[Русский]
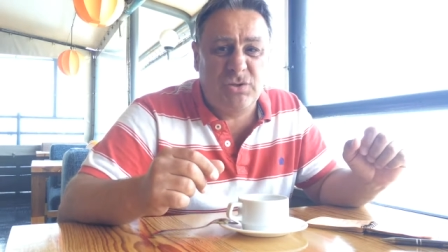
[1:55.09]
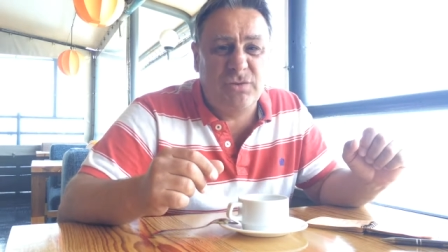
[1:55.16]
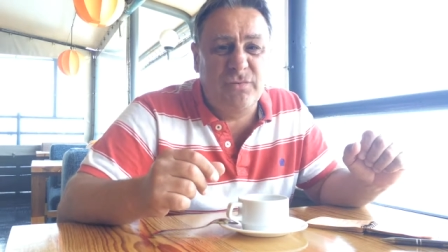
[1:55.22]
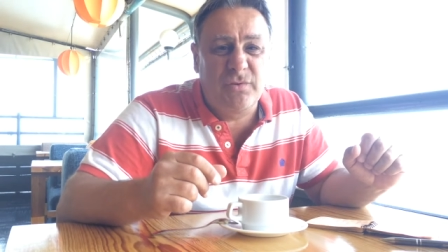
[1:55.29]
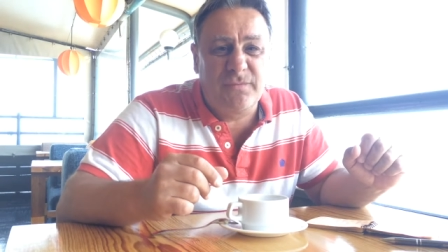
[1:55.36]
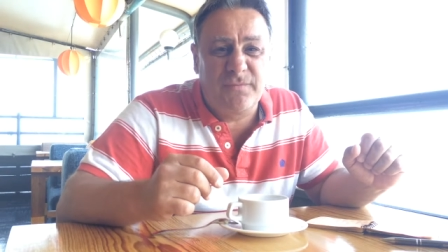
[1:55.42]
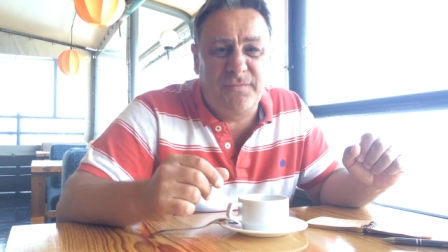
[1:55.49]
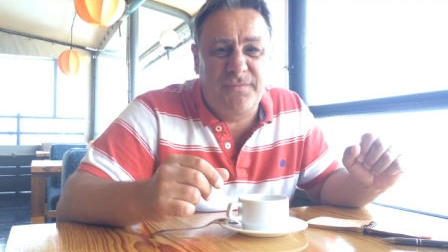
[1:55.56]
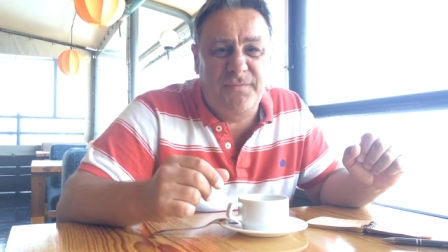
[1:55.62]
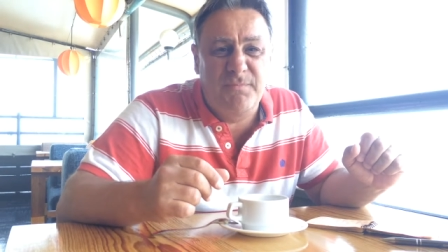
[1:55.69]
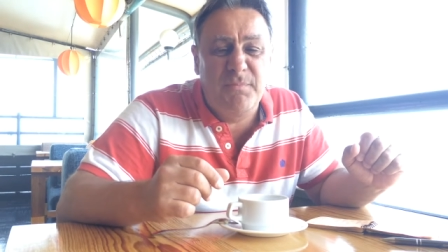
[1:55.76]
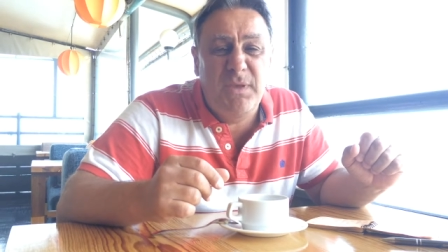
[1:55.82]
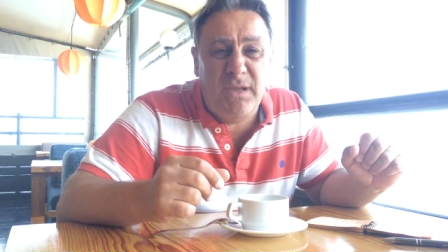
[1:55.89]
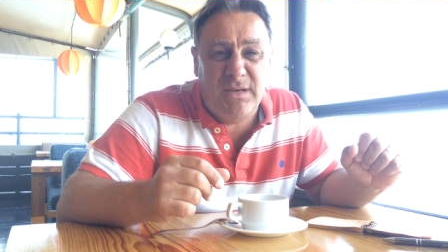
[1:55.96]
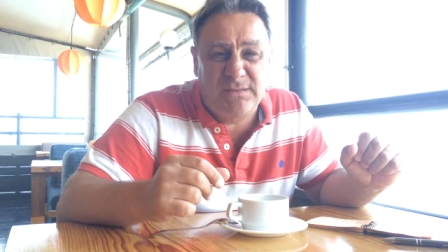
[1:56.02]
живет
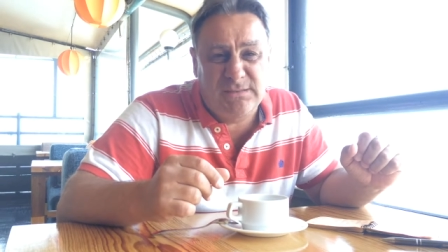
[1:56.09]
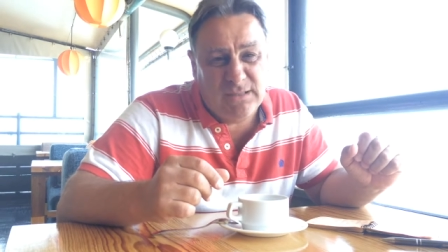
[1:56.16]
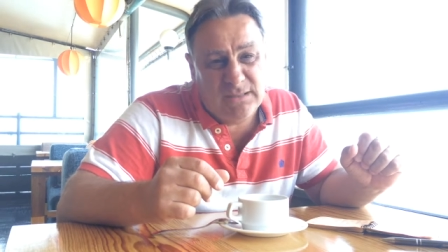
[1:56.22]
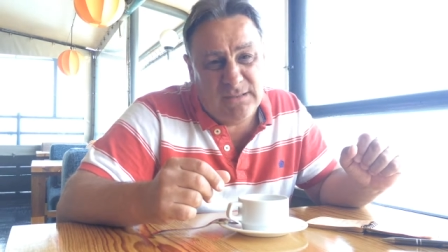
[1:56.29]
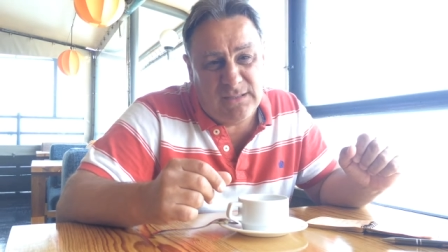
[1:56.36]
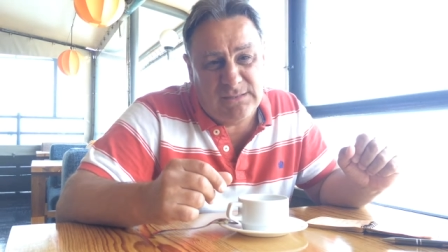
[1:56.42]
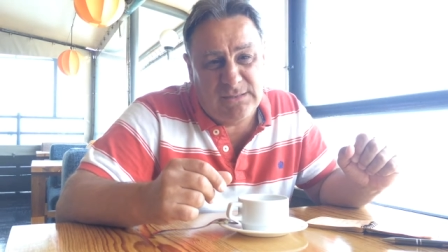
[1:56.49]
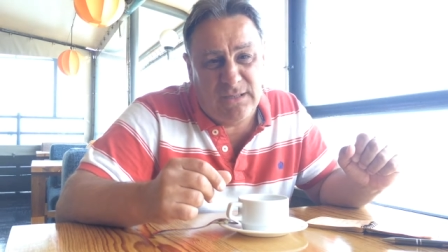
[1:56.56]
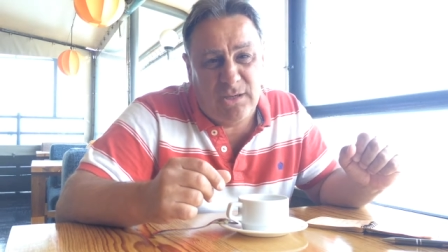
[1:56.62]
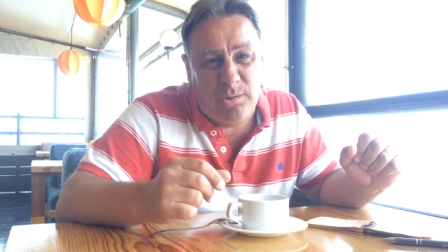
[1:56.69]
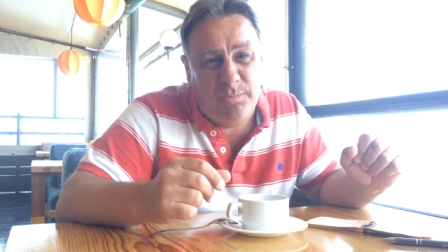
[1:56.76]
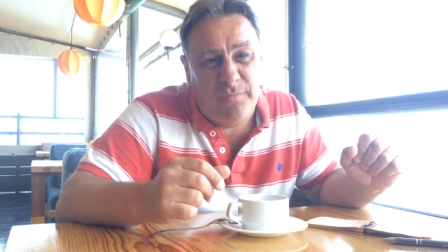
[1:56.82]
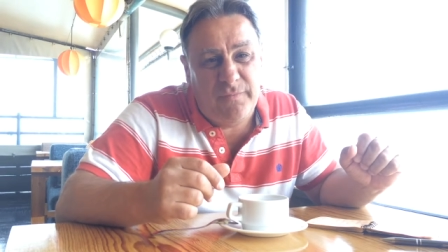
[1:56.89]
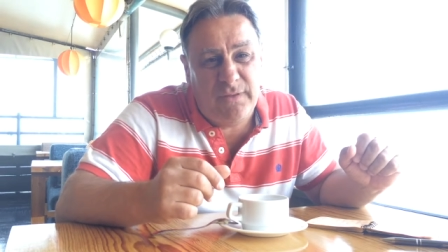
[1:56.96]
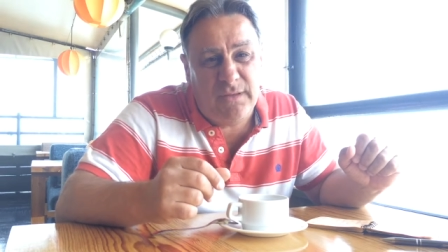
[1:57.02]
в мире согласия,
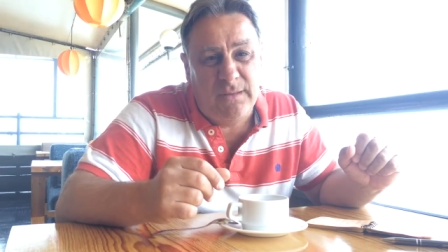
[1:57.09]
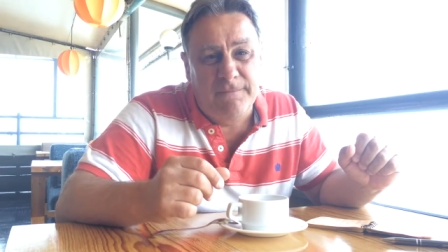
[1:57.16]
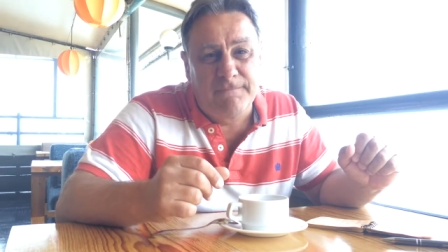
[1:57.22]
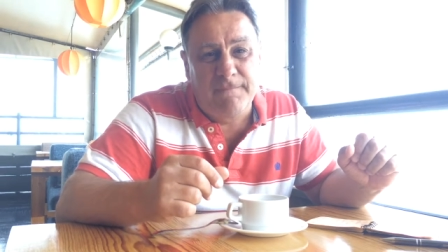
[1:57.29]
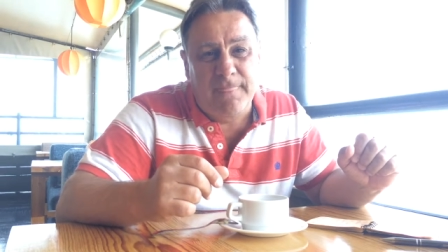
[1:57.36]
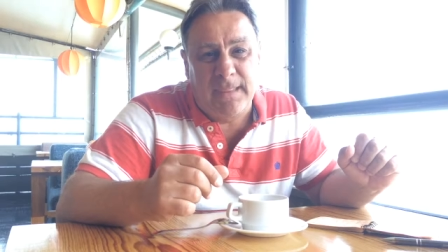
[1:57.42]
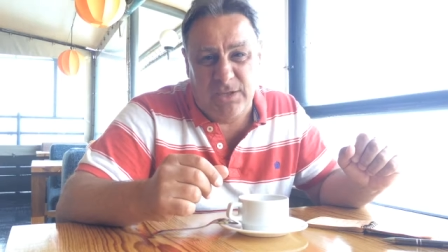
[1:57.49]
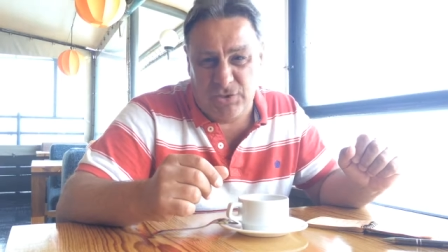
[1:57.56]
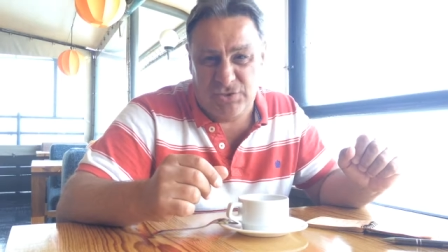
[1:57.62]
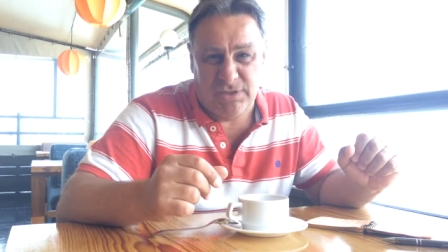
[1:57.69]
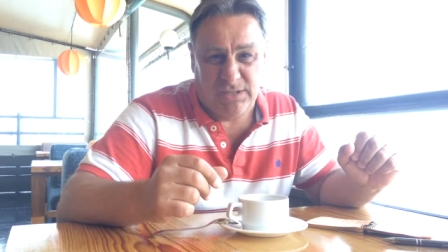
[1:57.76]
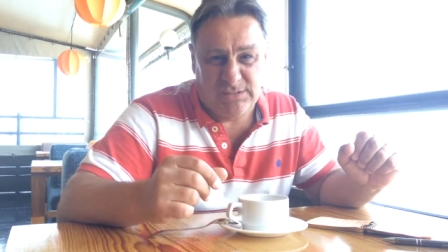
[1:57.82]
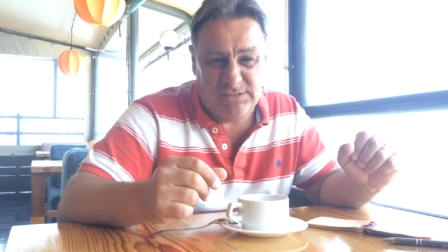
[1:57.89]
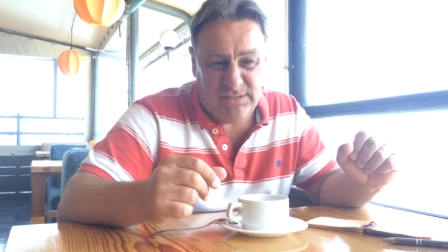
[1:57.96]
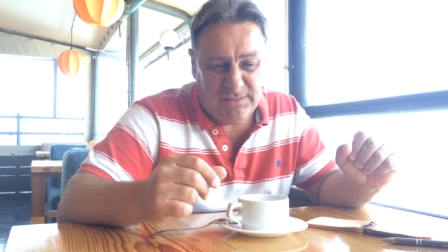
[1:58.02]
любви и
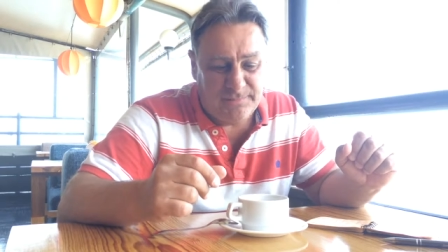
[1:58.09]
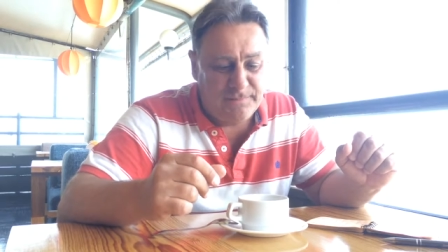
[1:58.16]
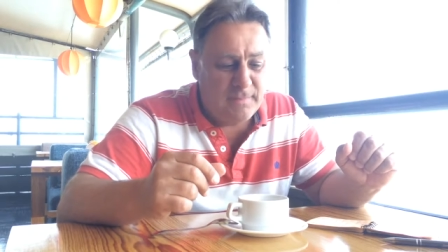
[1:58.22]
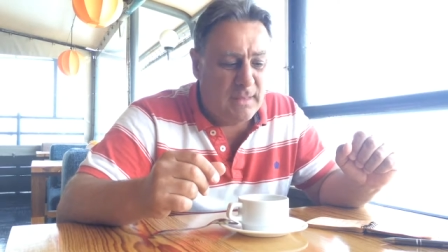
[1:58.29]
счастья.